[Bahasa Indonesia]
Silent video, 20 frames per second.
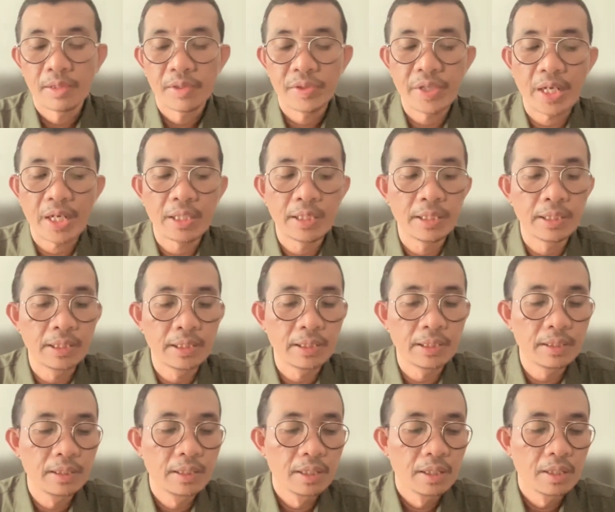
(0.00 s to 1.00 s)

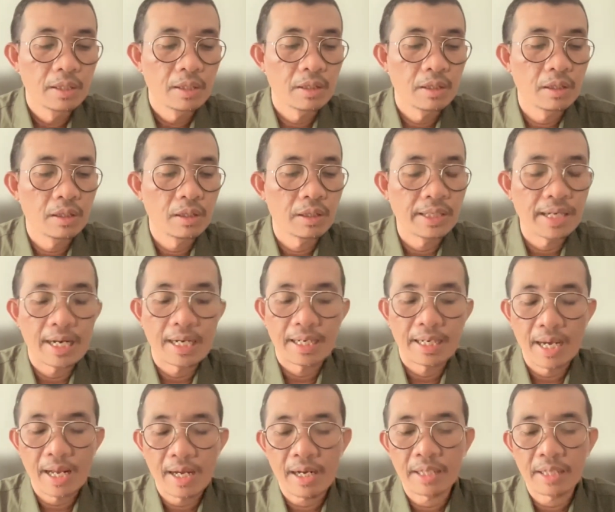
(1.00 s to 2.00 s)
jadi uh,
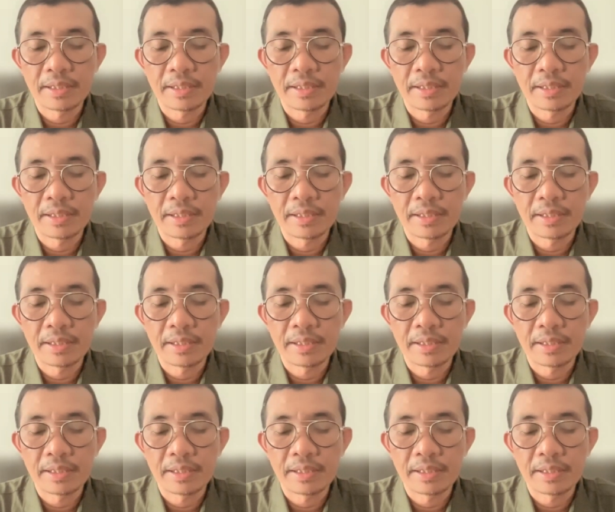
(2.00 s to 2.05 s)
gagal